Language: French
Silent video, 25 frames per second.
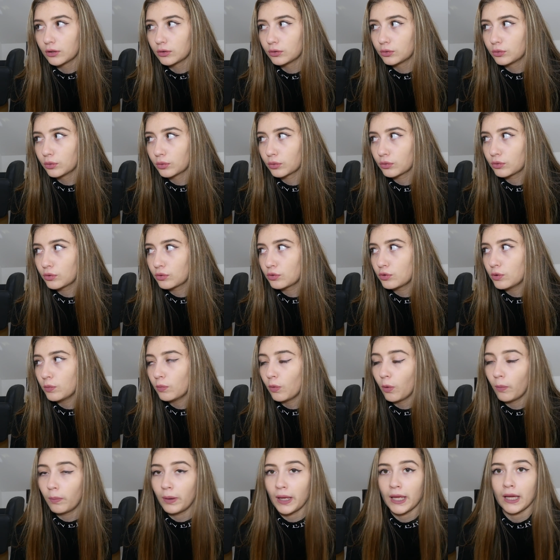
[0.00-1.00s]
Donc, du coup,
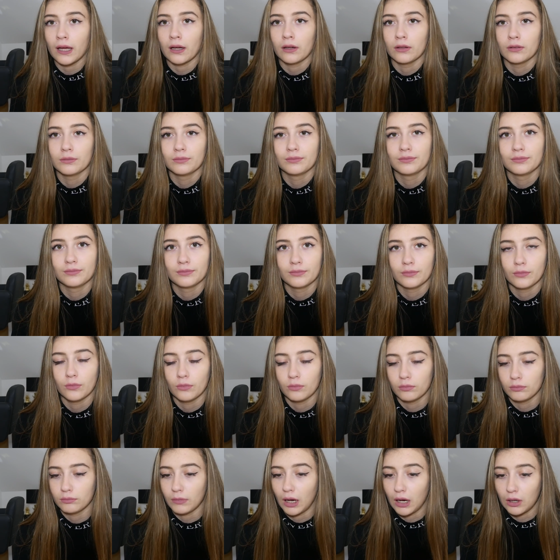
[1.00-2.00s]
mon père,
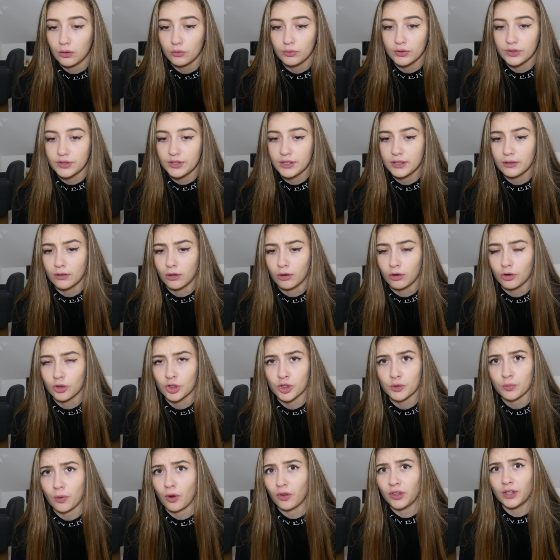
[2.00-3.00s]
bah, lui dit euh,
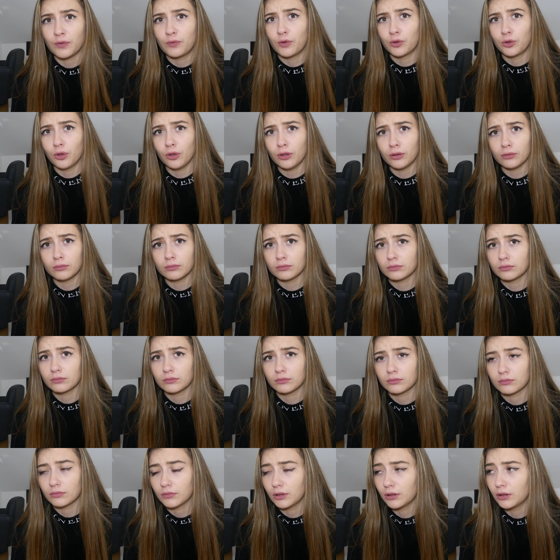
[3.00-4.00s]
Je prends des photos
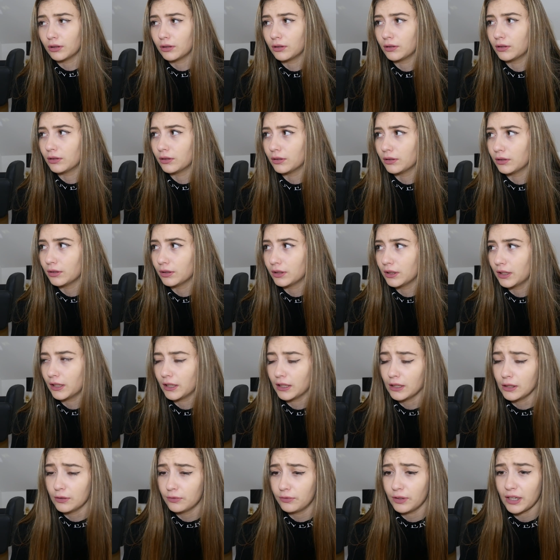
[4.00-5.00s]
euh, Et
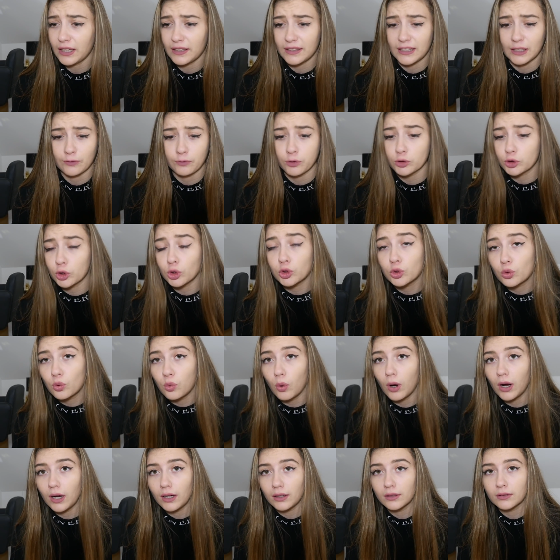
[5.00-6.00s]
il fait Des photos de
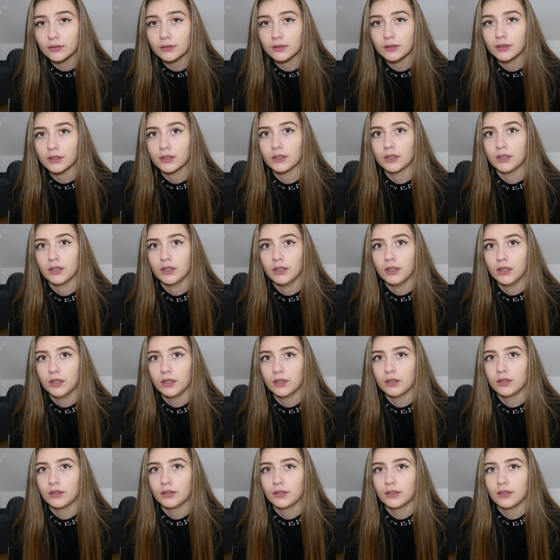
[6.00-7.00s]
quoi
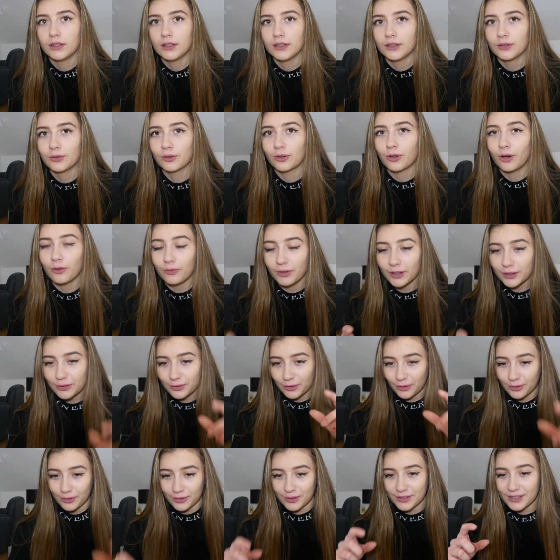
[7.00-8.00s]
Donc en fait,
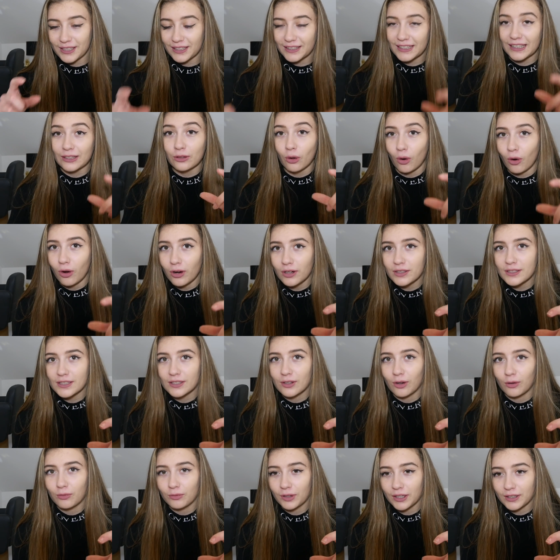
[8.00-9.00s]
euh, ce qui était drôle, c'est
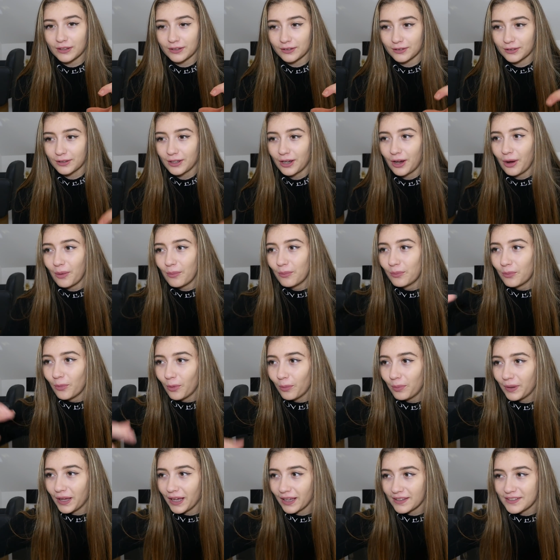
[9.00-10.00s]
qu'en fait, mon
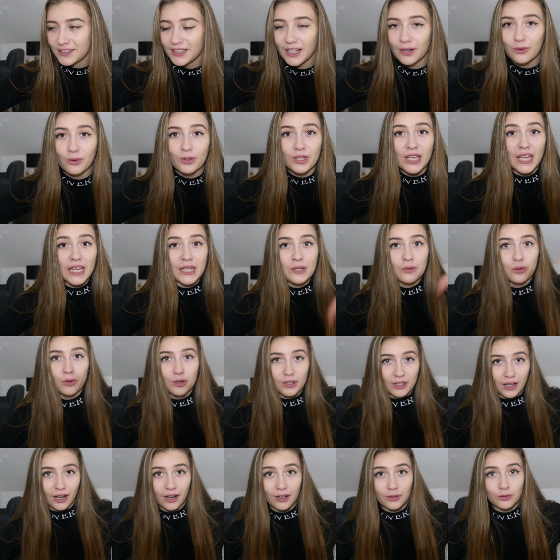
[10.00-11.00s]
père dialoguait avec le
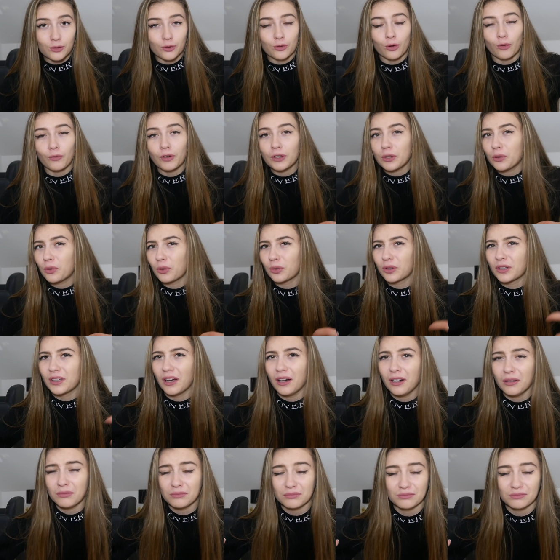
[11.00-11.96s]
gars, sauf qu'en fait, le gars,